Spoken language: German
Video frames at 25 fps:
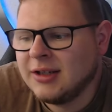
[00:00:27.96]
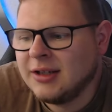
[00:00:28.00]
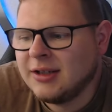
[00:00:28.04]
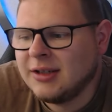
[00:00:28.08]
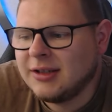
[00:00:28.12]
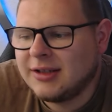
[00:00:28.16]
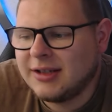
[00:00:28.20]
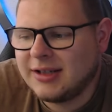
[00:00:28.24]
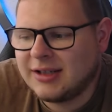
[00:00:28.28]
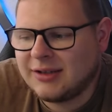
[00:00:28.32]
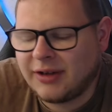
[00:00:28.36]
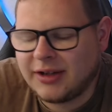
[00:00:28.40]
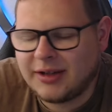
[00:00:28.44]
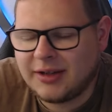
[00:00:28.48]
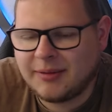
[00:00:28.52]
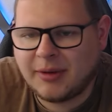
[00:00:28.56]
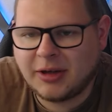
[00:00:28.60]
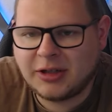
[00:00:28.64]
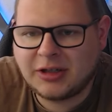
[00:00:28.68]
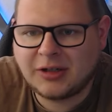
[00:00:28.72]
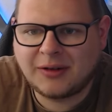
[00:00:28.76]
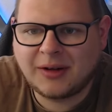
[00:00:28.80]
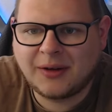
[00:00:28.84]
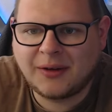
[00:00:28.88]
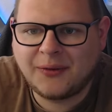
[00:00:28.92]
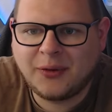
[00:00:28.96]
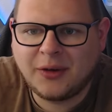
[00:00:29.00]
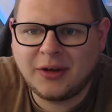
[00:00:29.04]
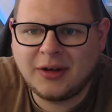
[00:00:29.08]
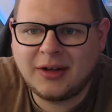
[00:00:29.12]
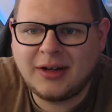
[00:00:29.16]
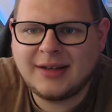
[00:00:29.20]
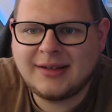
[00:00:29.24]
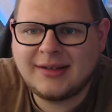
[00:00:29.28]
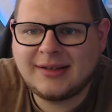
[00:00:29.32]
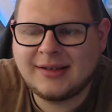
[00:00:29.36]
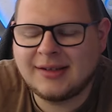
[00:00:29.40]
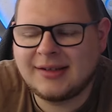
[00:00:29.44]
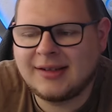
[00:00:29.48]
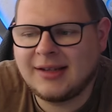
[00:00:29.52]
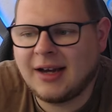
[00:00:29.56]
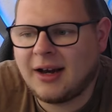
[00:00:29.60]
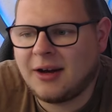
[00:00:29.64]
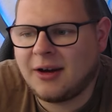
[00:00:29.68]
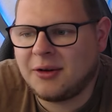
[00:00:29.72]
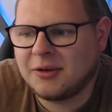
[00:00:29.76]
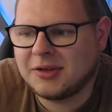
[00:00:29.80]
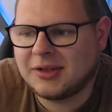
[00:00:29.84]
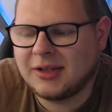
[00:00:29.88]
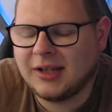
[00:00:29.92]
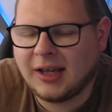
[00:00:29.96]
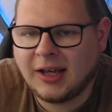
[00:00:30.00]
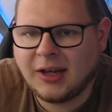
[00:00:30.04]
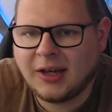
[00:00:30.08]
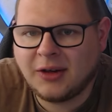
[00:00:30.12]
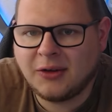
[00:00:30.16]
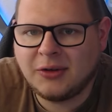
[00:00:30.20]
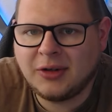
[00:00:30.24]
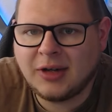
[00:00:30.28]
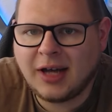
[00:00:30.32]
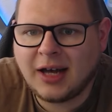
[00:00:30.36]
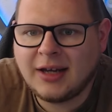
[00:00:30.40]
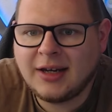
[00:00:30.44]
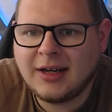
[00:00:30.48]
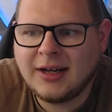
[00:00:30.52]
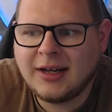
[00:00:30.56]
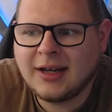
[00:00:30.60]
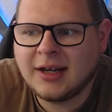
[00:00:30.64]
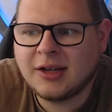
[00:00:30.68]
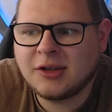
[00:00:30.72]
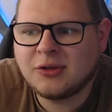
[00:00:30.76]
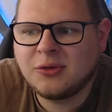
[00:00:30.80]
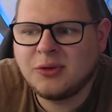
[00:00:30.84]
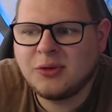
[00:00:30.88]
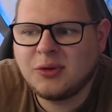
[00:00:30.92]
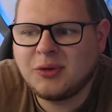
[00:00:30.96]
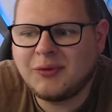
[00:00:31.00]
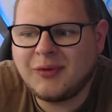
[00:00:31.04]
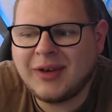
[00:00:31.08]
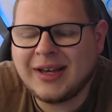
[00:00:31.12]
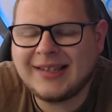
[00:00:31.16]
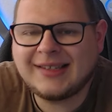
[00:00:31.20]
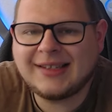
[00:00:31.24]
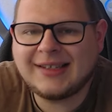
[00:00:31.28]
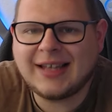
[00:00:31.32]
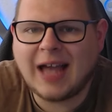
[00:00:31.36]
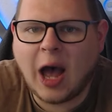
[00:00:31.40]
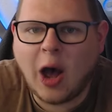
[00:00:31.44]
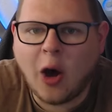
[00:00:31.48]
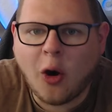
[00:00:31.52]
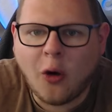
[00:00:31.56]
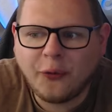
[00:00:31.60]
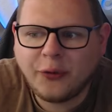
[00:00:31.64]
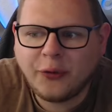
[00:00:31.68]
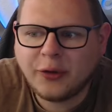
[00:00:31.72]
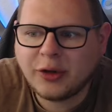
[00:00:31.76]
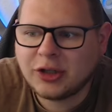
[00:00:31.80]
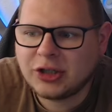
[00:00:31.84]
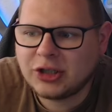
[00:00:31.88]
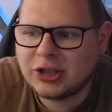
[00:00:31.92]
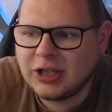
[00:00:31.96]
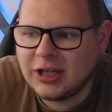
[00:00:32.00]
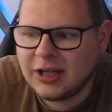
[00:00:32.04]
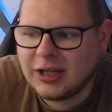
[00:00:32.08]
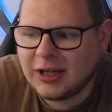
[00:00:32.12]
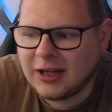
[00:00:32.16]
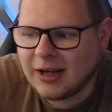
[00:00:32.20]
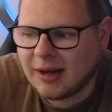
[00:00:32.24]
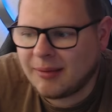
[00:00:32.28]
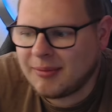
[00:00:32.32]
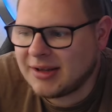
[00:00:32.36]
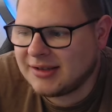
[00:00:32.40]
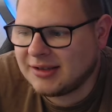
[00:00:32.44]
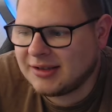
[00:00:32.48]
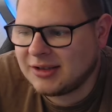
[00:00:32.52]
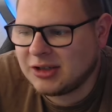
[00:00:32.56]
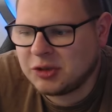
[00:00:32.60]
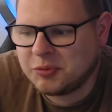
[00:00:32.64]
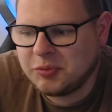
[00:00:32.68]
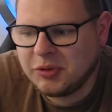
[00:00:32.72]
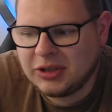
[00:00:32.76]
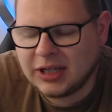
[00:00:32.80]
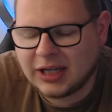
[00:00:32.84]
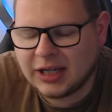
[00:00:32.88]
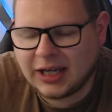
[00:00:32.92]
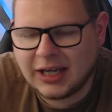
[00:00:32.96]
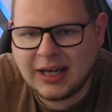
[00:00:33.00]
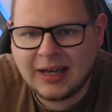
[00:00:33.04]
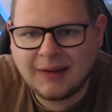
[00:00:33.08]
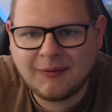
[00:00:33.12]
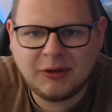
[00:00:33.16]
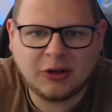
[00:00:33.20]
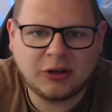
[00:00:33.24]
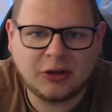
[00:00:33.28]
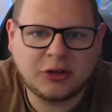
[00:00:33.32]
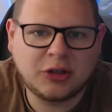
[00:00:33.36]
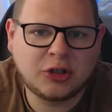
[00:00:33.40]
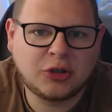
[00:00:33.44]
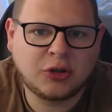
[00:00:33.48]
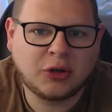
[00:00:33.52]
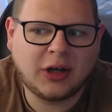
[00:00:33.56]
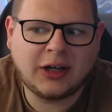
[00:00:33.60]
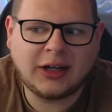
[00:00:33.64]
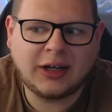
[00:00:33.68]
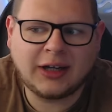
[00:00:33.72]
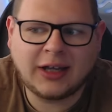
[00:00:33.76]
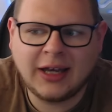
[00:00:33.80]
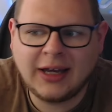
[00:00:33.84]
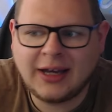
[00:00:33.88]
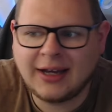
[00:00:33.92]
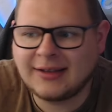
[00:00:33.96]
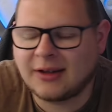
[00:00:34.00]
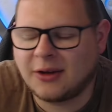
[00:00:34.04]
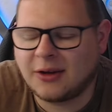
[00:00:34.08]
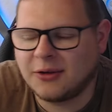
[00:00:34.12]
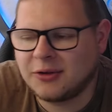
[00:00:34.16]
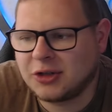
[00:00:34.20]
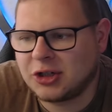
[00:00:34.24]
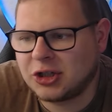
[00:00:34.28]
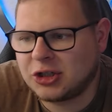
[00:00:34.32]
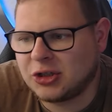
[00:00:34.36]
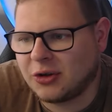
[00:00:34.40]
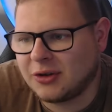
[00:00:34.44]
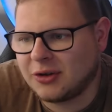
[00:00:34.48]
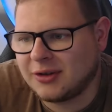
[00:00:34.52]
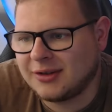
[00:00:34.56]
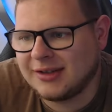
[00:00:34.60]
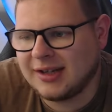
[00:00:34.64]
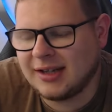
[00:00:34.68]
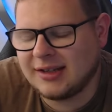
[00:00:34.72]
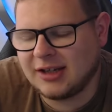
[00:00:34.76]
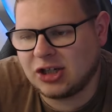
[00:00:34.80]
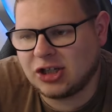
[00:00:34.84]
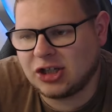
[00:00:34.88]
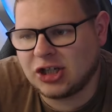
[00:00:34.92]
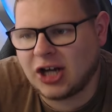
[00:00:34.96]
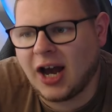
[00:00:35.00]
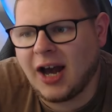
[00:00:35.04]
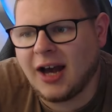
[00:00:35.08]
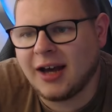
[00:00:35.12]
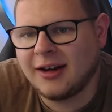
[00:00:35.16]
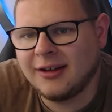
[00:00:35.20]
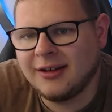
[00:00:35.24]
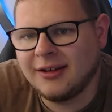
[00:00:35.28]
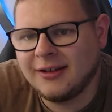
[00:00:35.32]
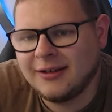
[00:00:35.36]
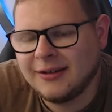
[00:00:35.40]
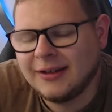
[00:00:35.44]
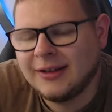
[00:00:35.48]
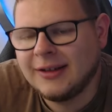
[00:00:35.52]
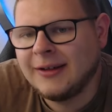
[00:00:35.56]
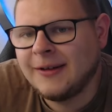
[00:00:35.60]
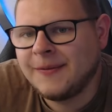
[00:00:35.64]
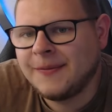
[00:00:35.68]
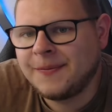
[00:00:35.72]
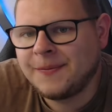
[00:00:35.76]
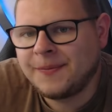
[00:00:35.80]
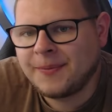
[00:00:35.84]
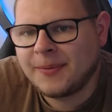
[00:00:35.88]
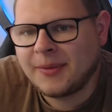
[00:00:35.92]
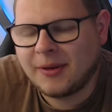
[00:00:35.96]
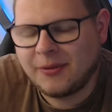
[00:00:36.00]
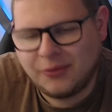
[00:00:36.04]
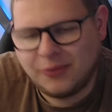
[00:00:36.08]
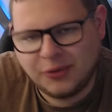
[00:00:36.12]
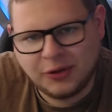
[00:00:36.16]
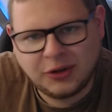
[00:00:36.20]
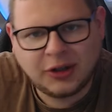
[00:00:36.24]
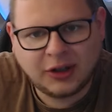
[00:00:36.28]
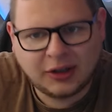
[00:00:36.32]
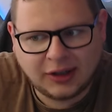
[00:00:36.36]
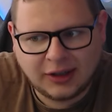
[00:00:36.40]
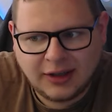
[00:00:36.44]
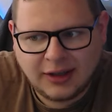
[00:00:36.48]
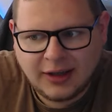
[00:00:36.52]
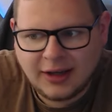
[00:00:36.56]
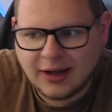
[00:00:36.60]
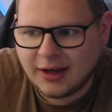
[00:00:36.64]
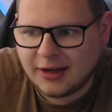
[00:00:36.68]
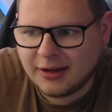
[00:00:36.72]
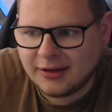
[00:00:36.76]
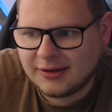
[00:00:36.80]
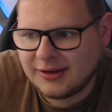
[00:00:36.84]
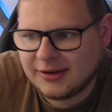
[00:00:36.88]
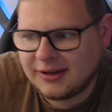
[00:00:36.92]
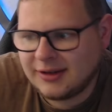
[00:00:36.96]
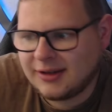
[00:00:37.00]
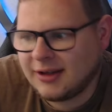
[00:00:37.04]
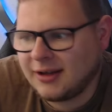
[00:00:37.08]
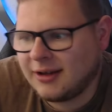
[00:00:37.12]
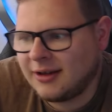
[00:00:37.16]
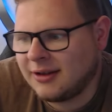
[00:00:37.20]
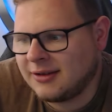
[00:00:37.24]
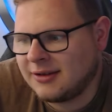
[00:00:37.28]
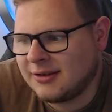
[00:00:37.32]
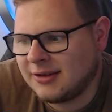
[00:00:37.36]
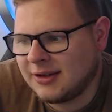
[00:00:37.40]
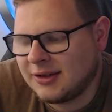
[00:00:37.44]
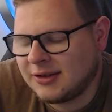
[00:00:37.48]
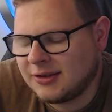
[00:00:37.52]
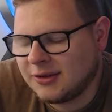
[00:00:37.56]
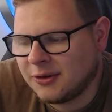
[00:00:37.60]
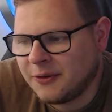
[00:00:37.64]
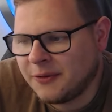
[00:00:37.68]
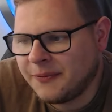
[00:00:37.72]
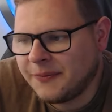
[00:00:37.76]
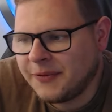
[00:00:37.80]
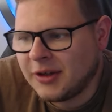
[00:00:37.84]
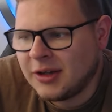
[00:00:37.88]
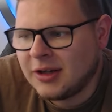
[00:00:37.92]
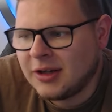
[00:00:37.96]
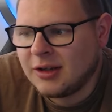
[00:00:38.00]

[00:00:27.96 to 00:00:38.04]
die zweite Mannschaft davon, letztes Jahr aus der Regionalliga Südwest aufgestiegen, am letzten Spieltag irgendwie noch die Stuttgarter Kickers ausgestochen, sehr, sehr schade für die dritte Liga an sich, an sich so.